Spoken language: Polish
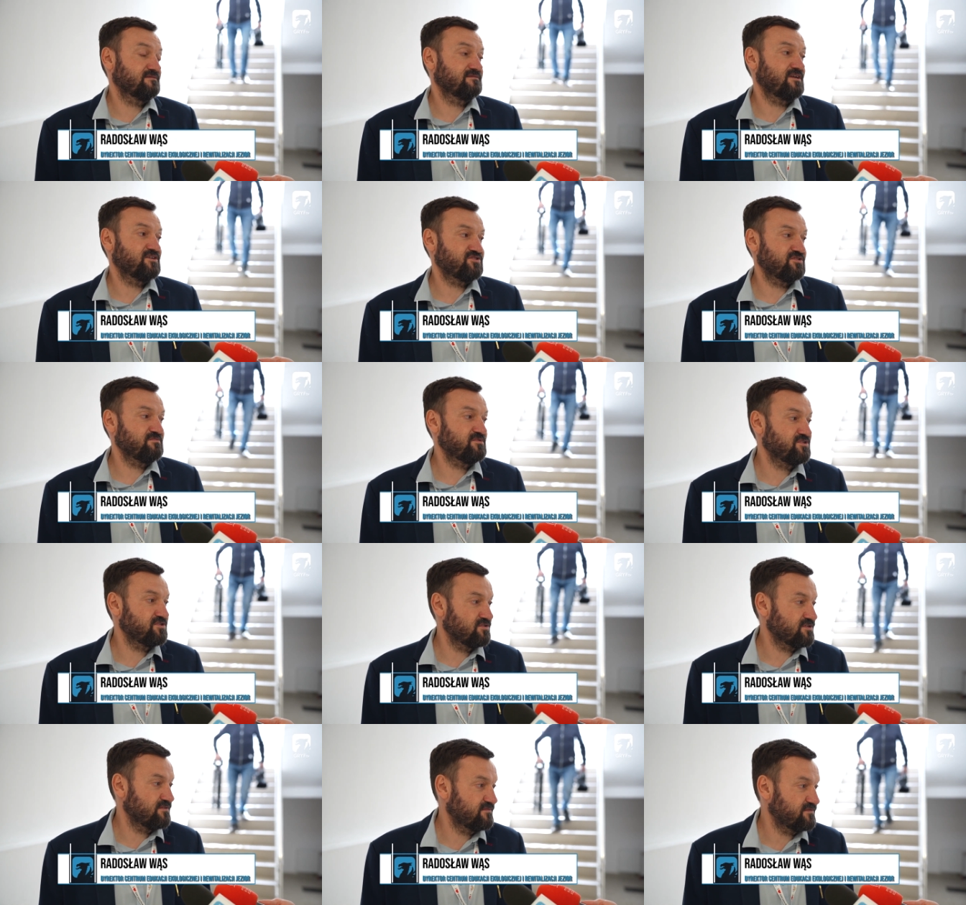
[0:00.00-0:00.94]
naszym
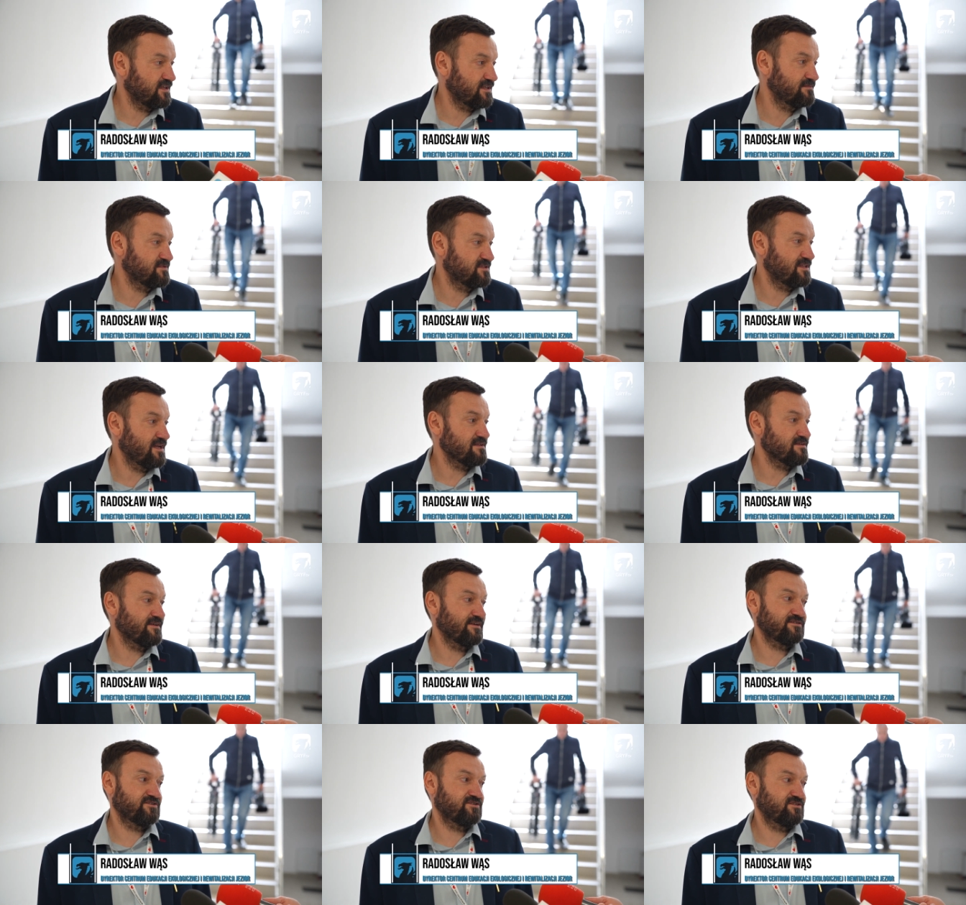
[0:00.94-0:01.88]
jeziorzem w takim
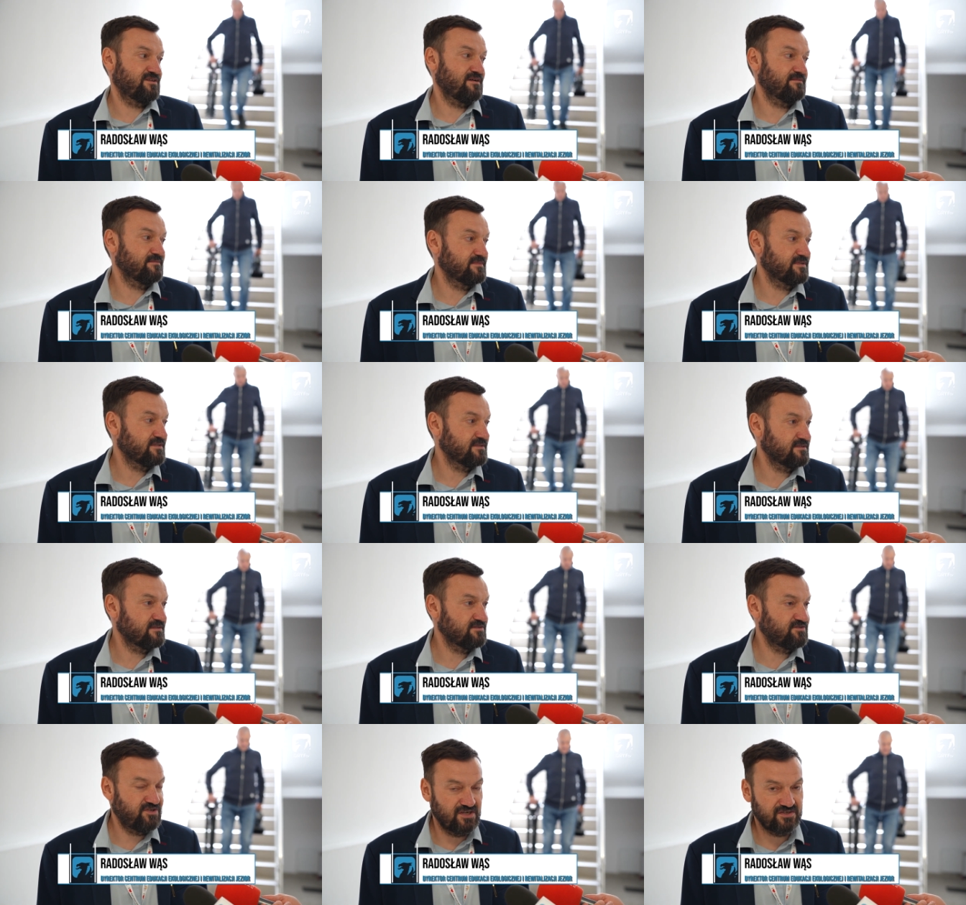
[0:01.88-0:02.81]
stanie gdzieś tam
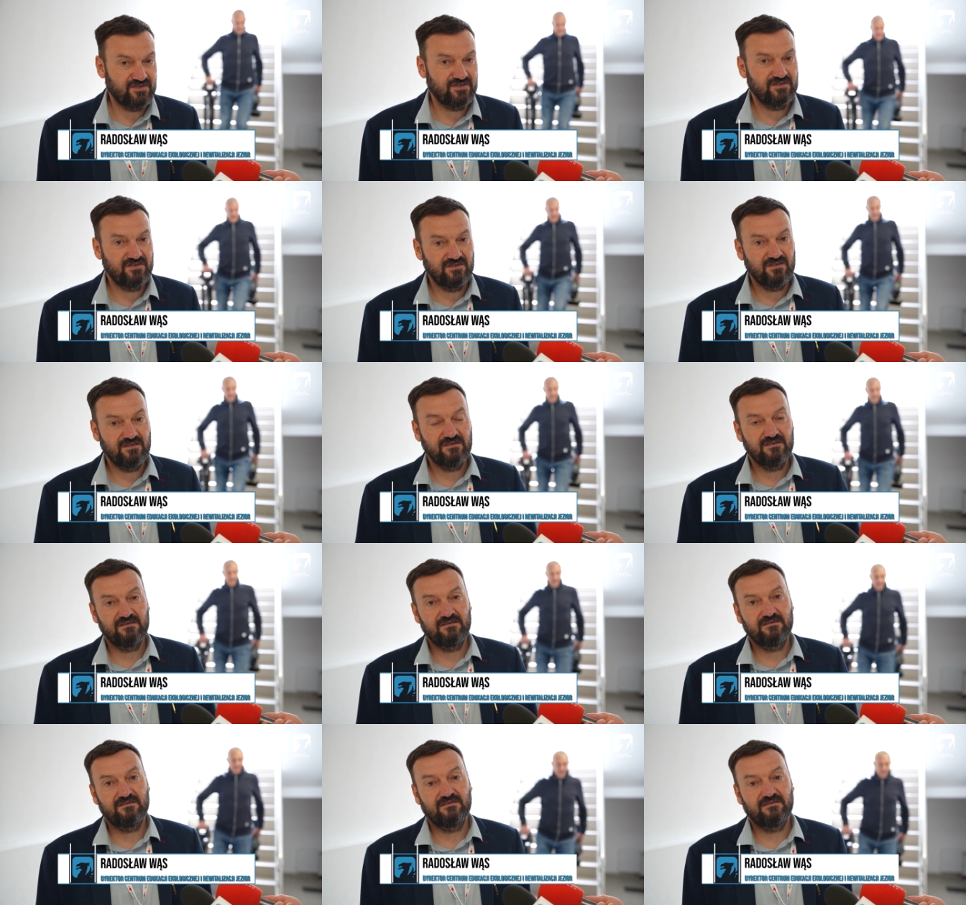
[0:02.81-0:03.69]
e, cieszyć i,